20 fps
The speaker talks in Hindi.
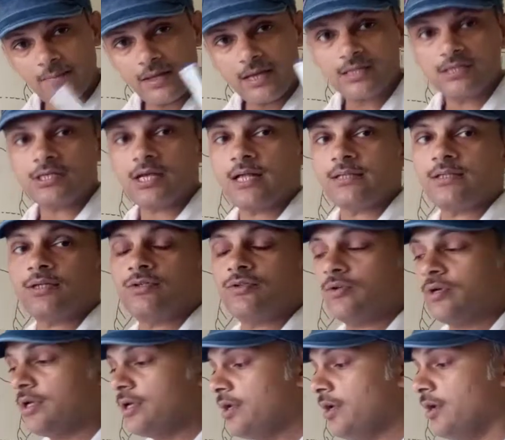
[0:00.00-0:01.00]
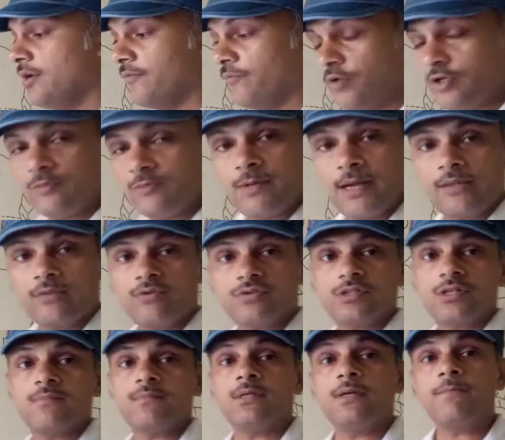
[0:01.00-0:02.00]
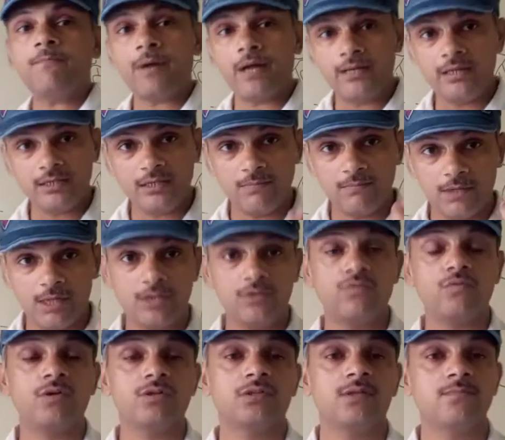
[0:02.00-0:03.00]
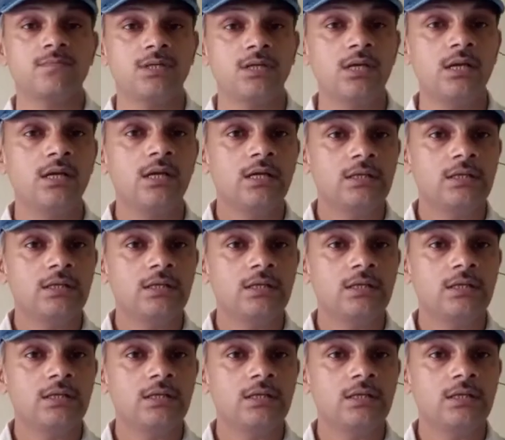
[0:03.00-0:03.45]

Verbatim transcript: हमारे छात्र जो हैं वो इस बात को समझें पानी की महत्व को समझें